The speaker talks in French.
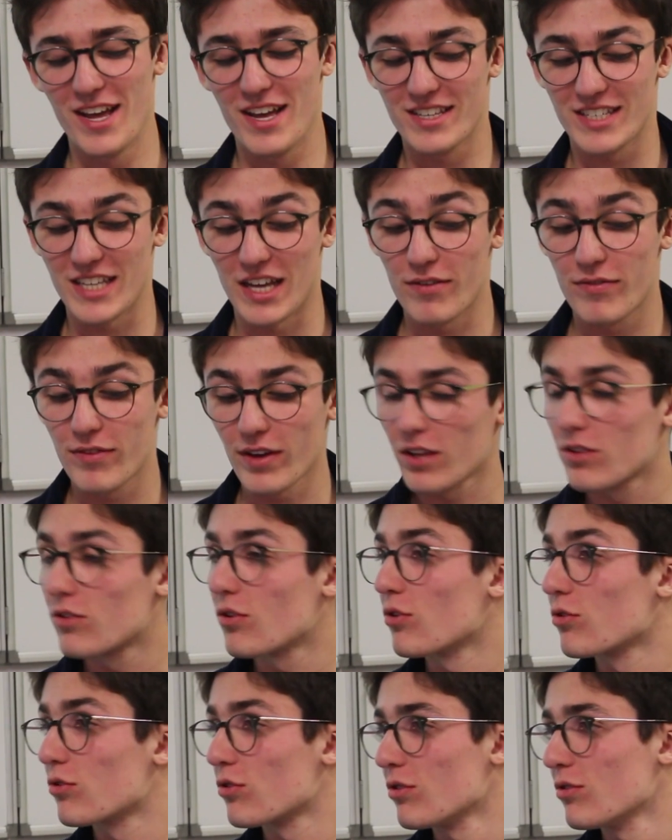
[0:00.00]
Ça va faire
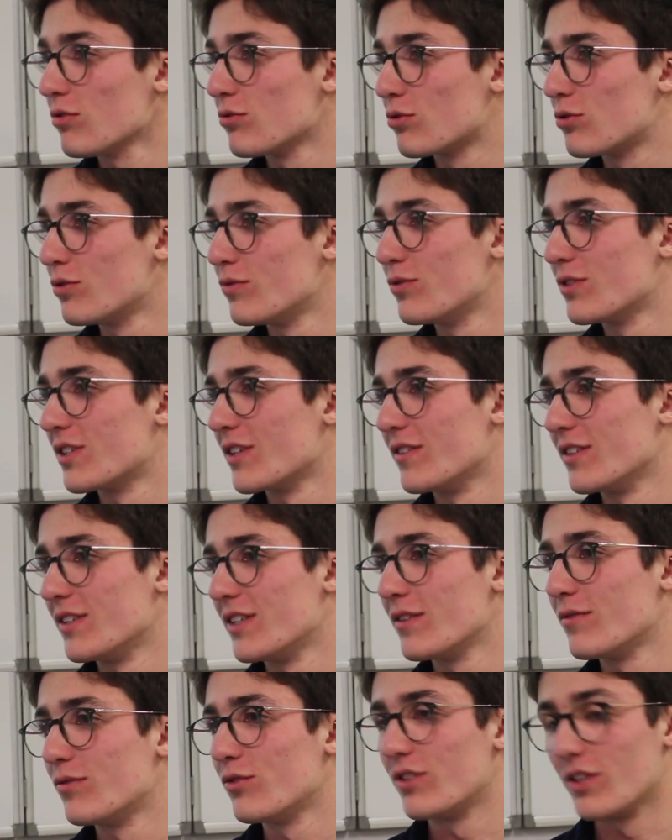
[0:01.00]
30 ans, du coup, vous avez
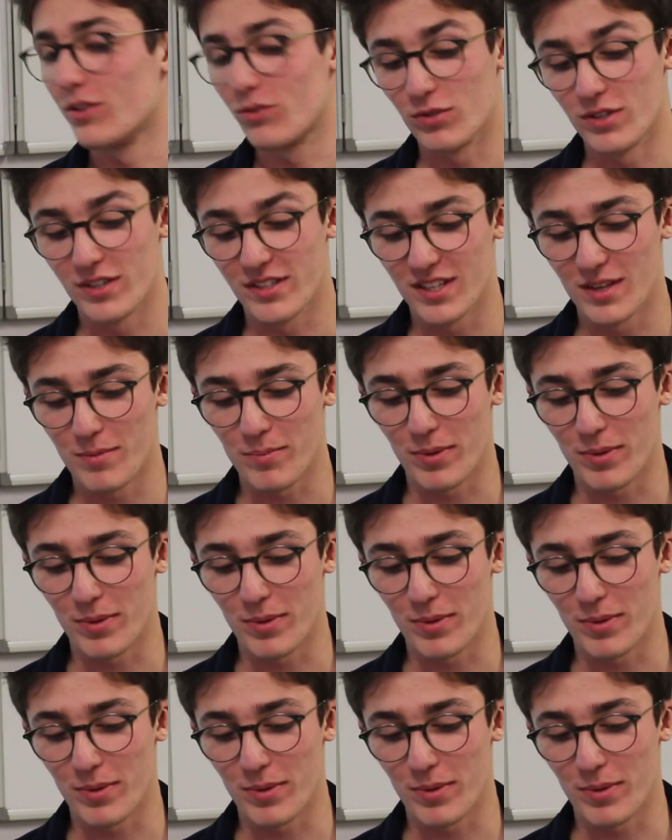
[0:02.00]
dit que vous êtes au lycée